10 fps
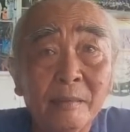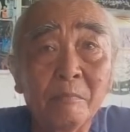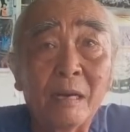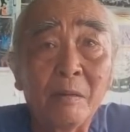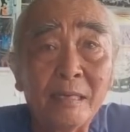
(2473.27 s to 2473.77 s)

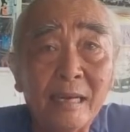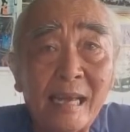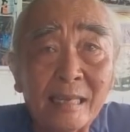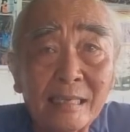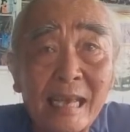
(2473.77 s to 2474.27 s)
mà bây giờ
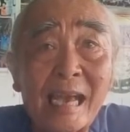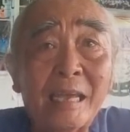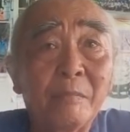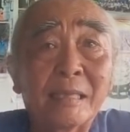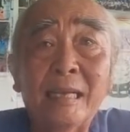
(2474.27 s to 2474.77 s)
ăn chay
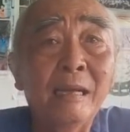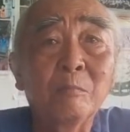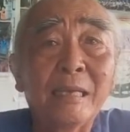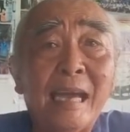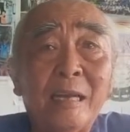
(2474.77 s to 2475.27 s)
mà tánh không
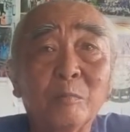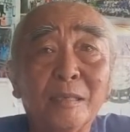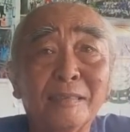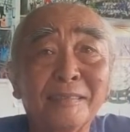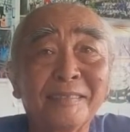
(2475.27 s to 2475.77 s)
chay không
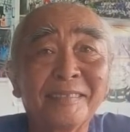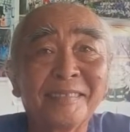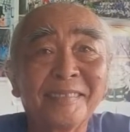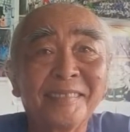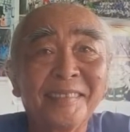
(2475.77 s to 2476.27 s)
được
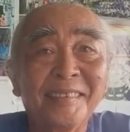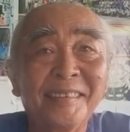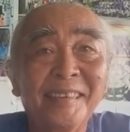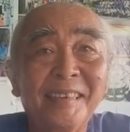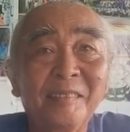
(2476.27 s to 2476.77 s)

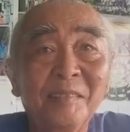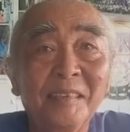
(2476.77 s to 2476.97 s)
nha.